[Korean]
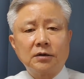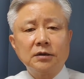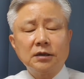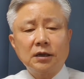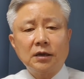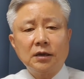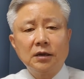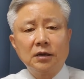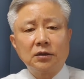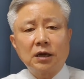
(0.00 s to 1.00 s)
거기에
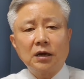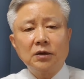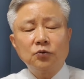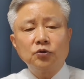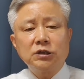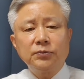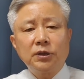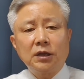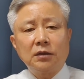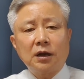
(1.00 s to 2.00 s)
나이 90이
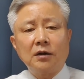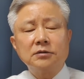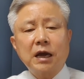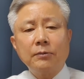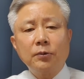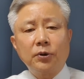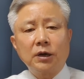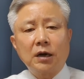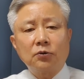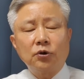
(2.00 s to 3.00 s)
된 알츠하이머
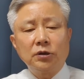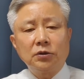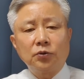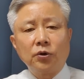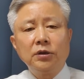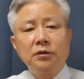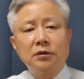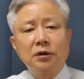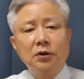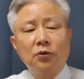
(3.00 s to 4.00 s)
병을 앓고 있는
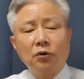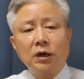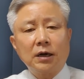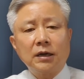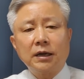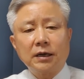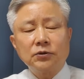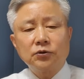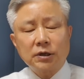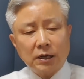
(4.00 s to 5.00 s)
노인을 오라가라
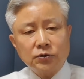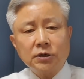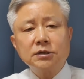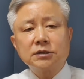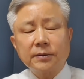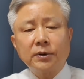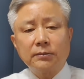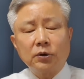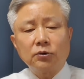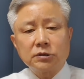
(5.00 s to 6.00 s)
해가지고 계속 거기서 재판을
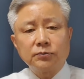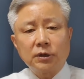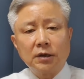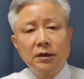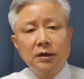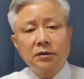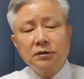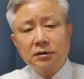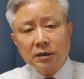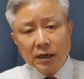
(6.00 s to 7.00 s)
받고 있습니다.
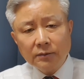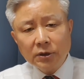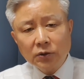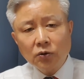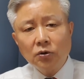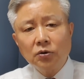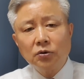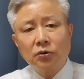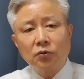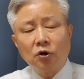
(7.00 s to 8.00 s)
그 들어가면
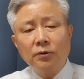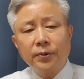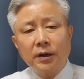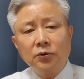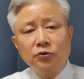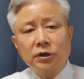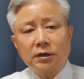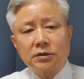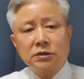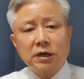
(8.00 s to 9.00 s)
또 5.18 어, 유족에
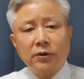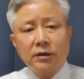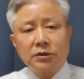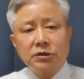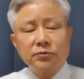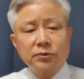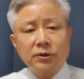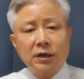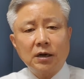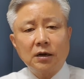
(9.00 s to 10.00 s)
대해서 사과할 뜻이
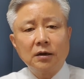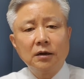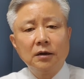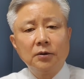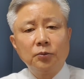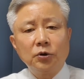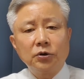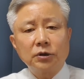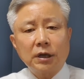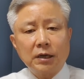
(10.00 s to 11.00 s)
없으니까
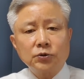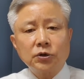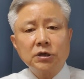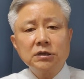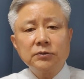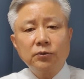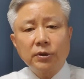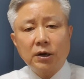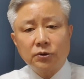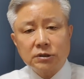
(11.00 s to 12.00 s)
뭐 계속 그런
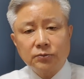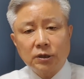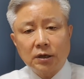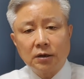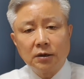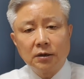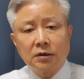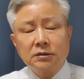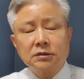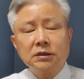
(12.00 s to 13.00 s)
질문만 하고 있습니다.
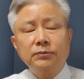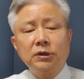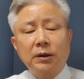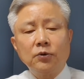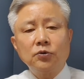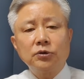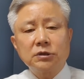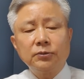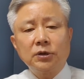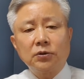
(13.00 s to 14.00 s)
그래서 입을 다물고
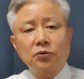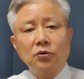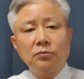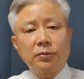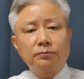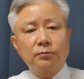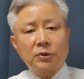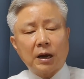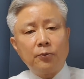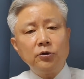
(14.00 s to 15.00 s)
있으면
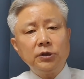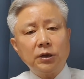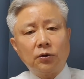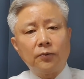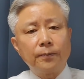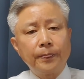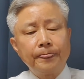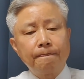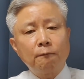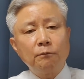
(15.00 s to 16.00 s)
또다문 대로
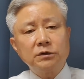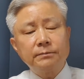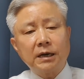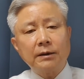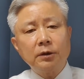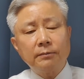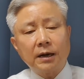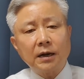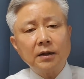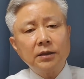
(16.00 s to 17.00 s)
또 무슨 말하면
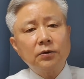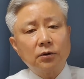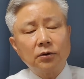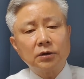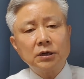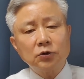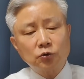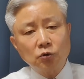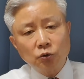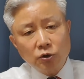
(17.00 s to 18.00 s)
말하는 대로 그렇게
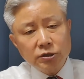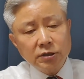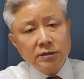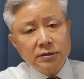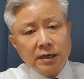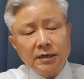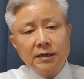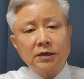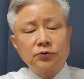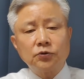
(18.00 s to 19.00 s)
또 녹취를
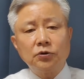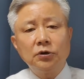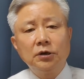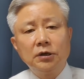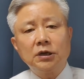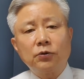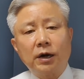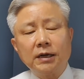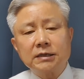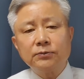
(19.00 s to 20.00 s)
살리가지고 이렇게
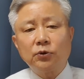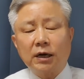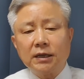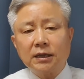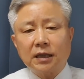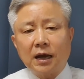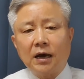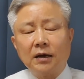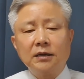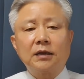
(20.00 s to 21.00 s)
화냈으면
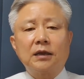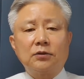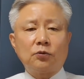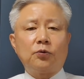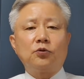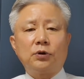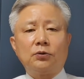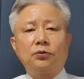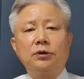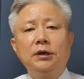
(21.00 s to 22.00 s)
화냈다 이렇게 또
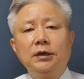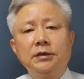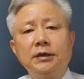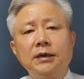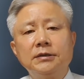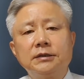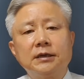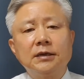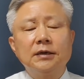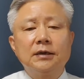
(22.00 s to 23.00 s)
보도하고 이게
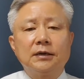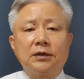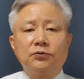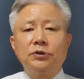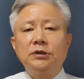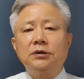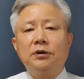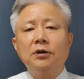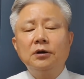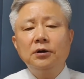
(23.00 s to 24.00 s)
이제 우리
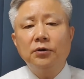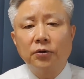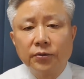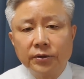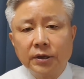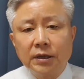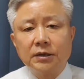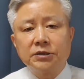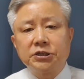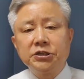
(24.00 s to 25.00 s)

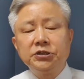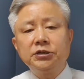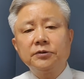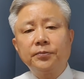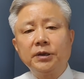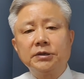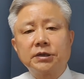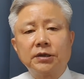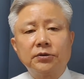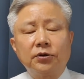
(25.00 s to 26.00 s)
언론들이 진영편에
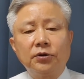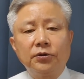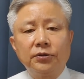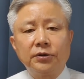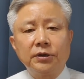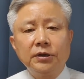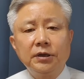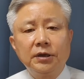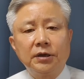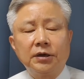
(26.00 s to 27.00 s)
서 있는
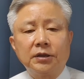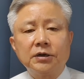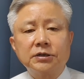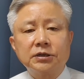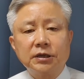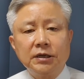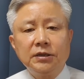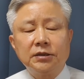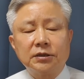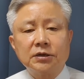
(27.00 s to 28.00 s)
언론들이
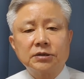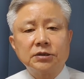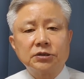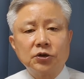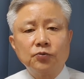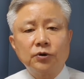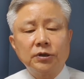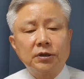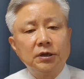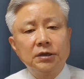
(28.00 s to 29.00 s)
특정인, 특정
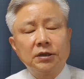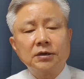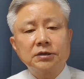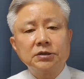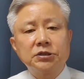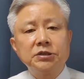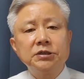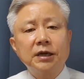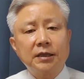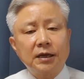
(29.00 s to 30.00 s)
정권, 특정
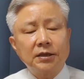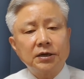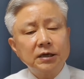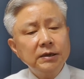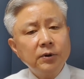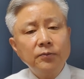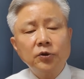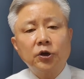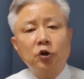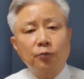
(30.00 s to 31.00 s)
진영에 대한
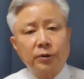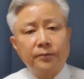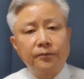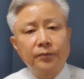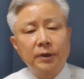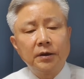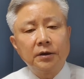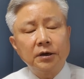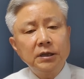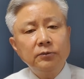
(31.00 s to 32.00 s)
끊임없는 괴롭힘,
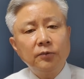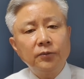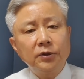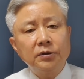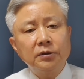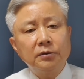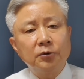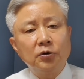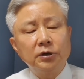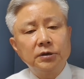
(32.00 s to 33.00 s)
끊임없는
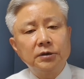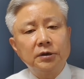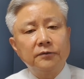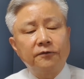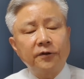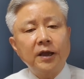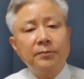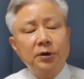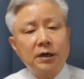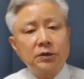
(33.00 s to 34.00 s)
뭐 이런
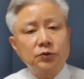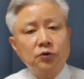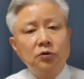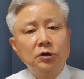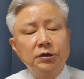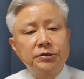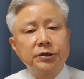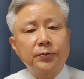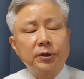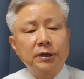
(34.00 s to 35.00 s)
프레임을 가지고
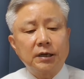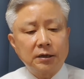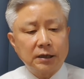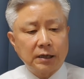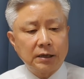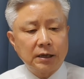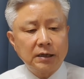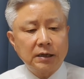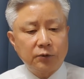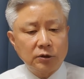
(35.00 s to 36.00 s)
접근하는 것 아닌가
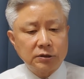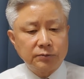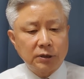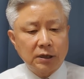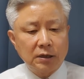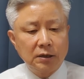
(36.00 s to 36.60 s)
이렇게 보여집니다.